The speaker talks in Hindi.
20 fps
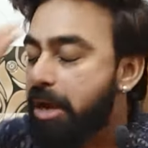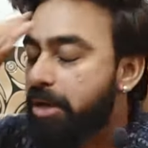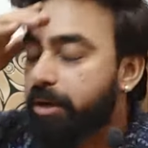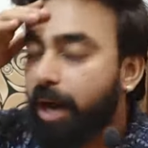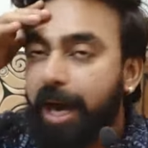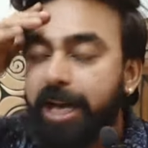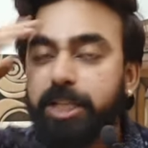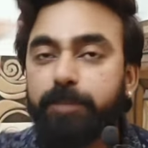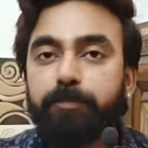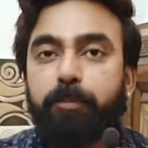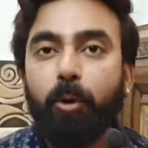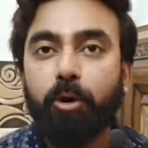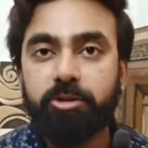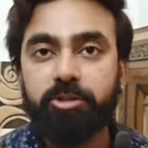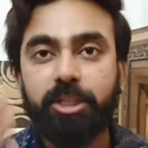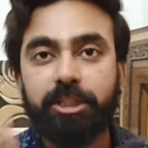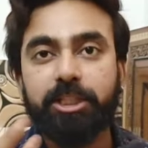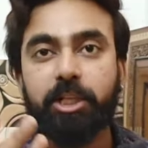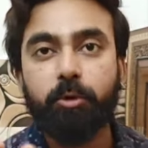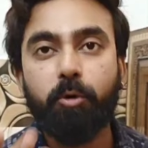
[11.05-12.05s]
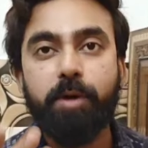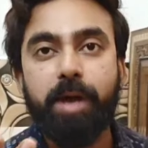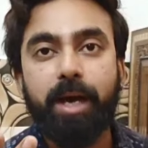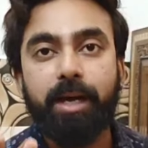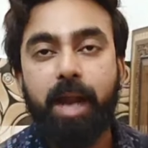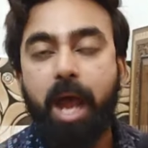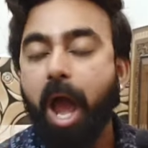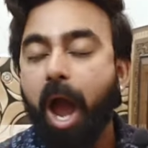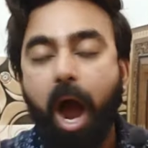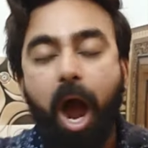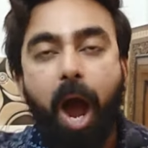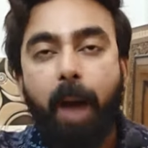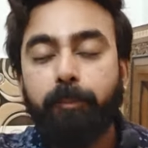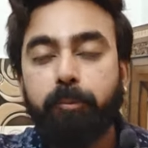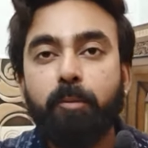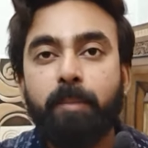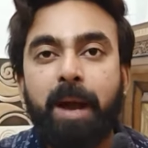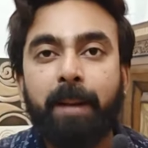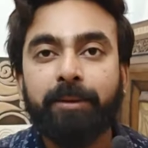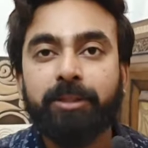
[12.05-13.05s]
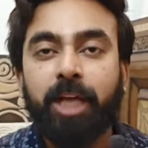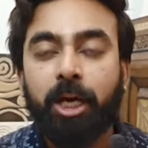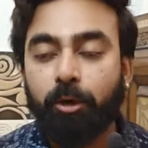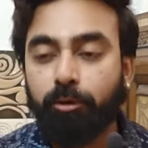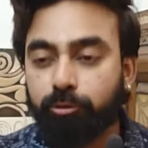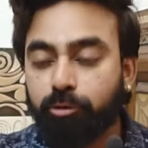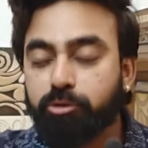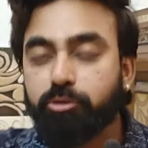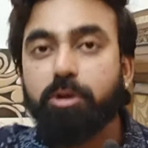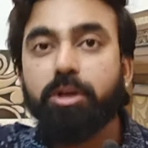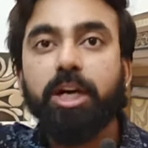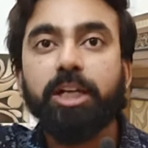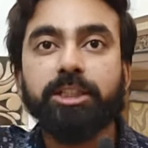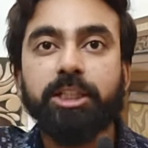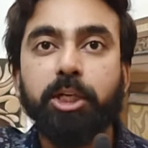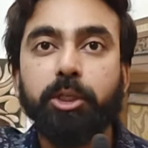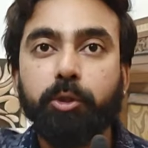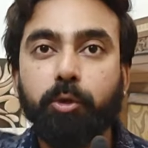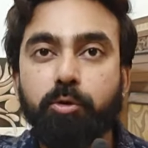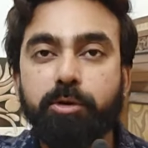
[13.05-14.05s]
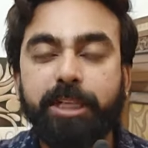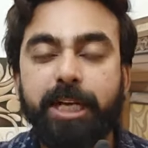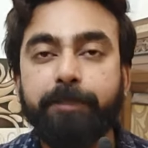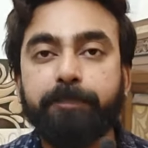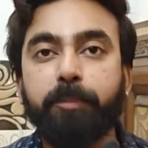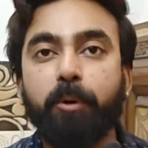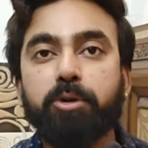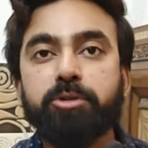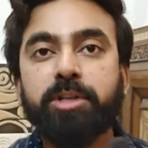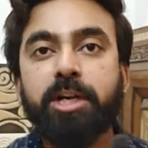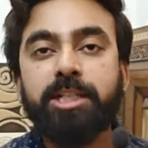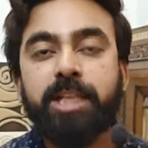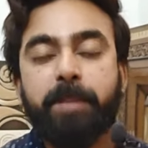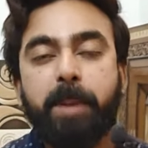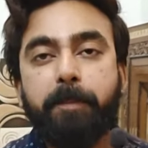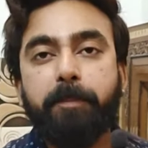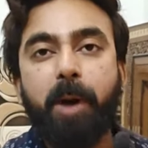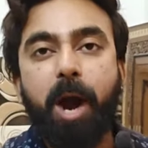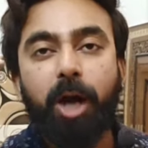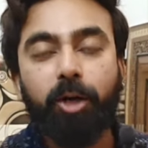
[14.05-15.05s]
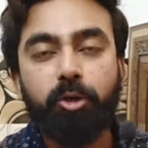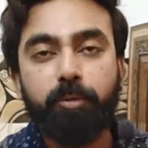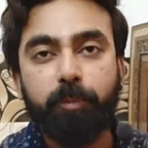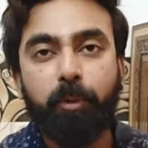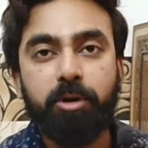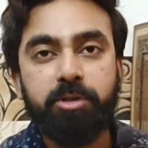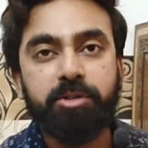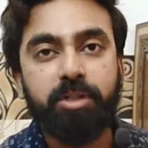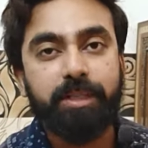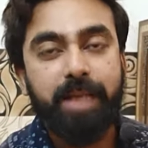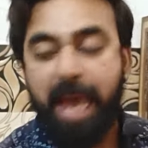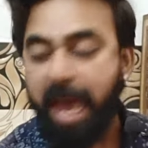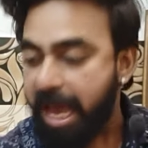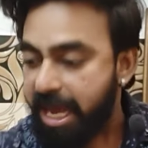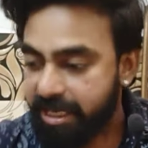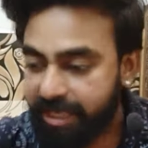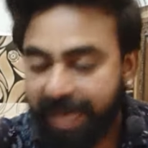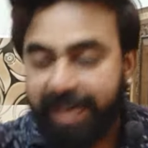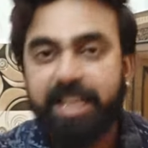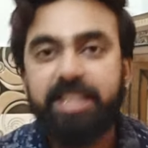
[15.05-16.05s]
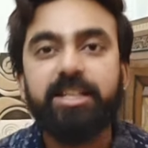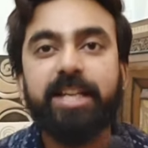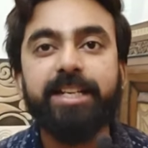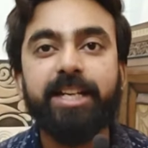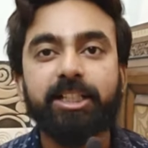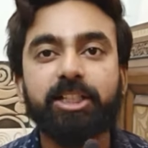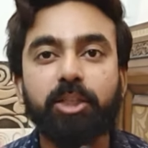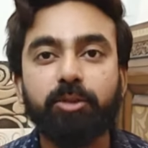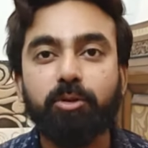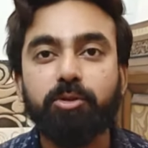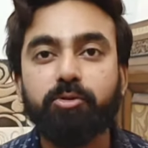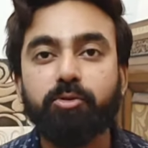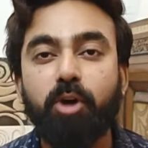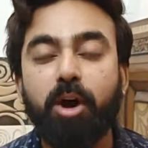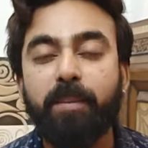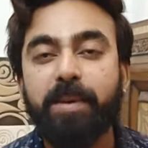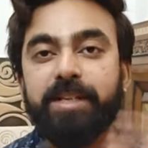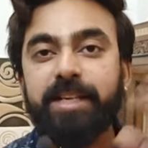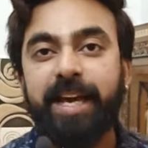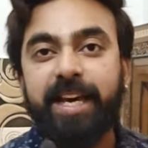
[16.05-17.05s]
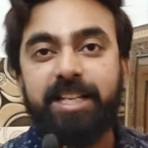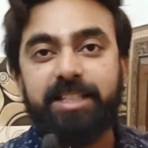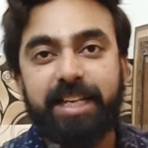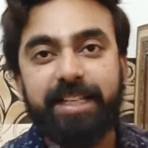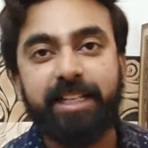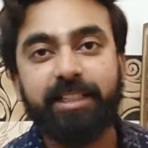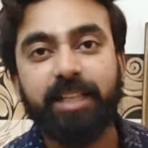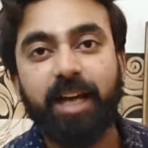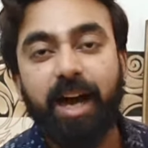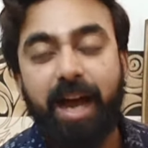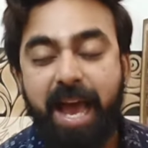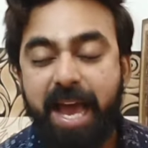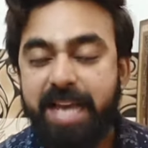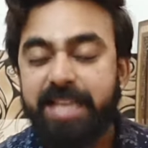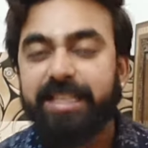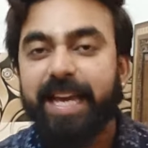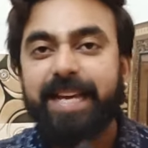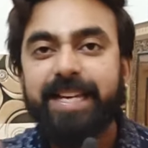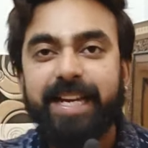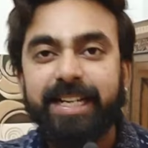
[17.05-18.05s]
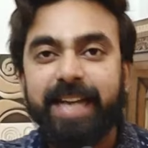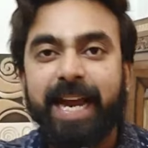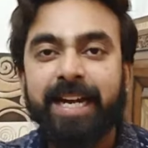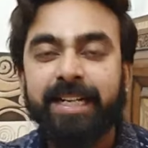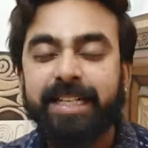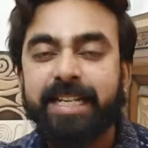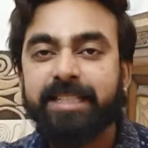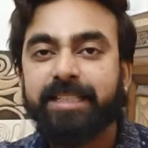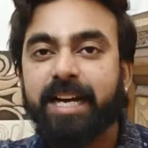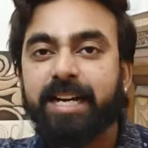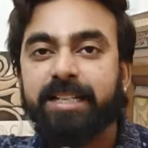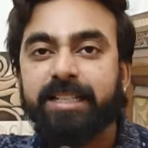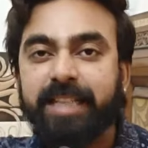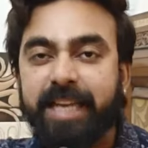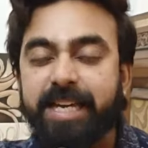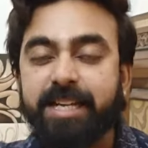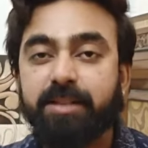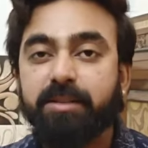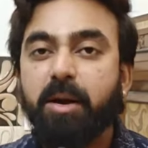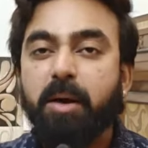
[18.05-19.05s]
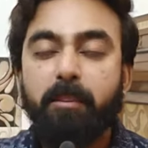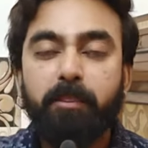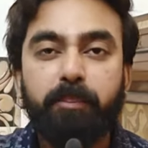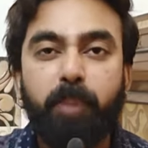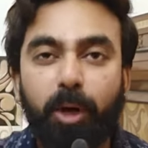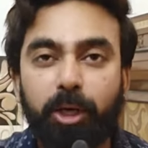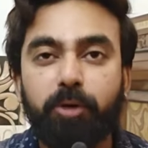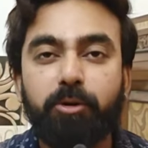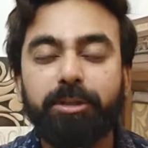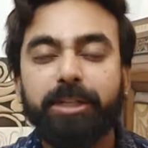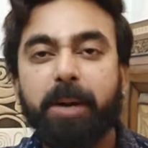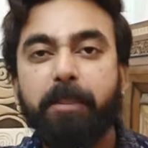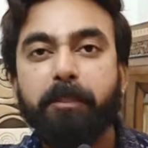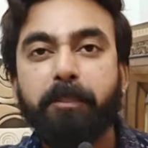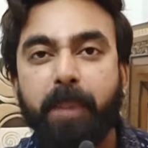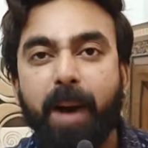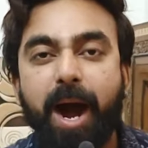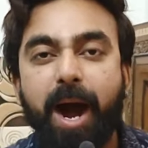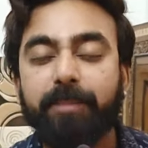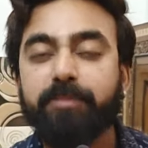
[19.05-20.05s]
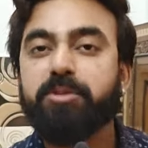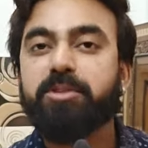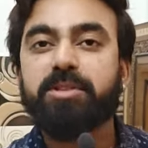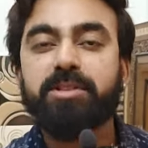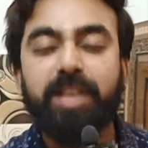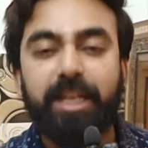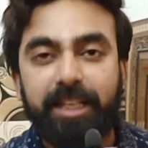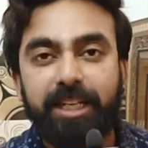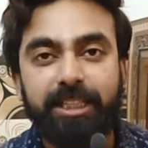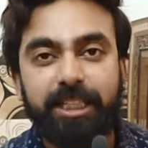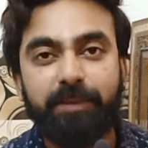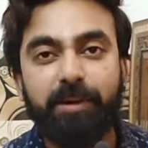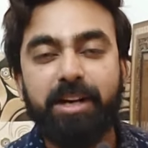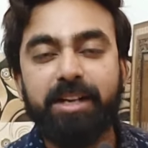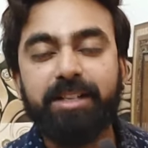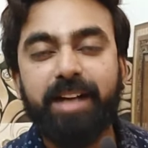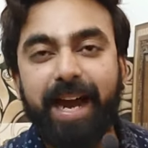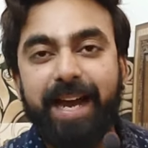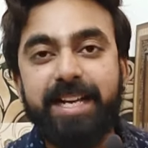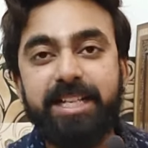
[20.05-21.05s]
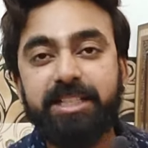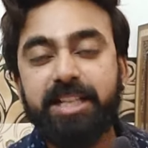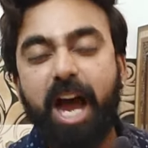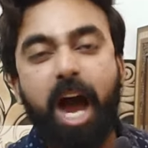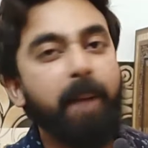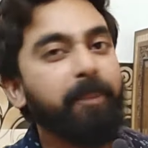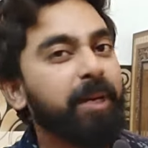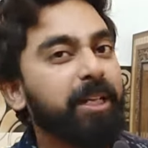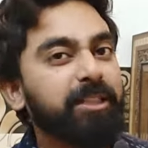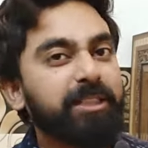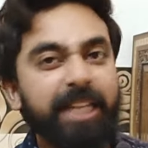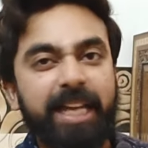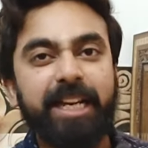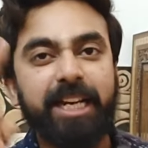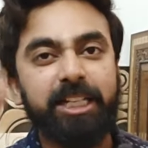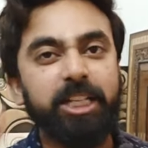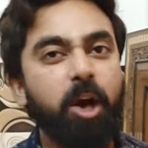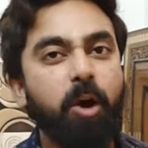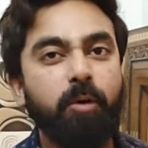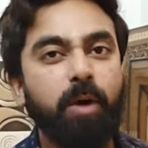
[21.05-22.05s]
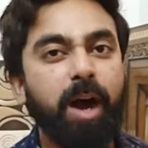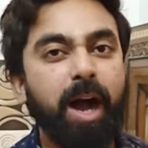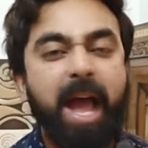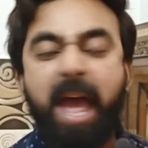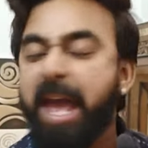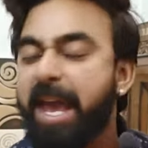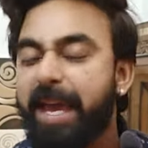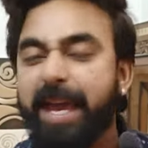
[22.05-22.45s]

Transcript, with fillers: गाइस पोस्टर देखो यार आपको मैं बता रहा हूँ दोस्तों गदर टू के पोस्टर से भी फाड़ू पोस्टर यही चाहिए था दोस्तों हमें यही चाहिए था यही है नाइनटीज का किंग बॉलीवुड का बाप सनी देवल गाइज आपने देख लिया होगा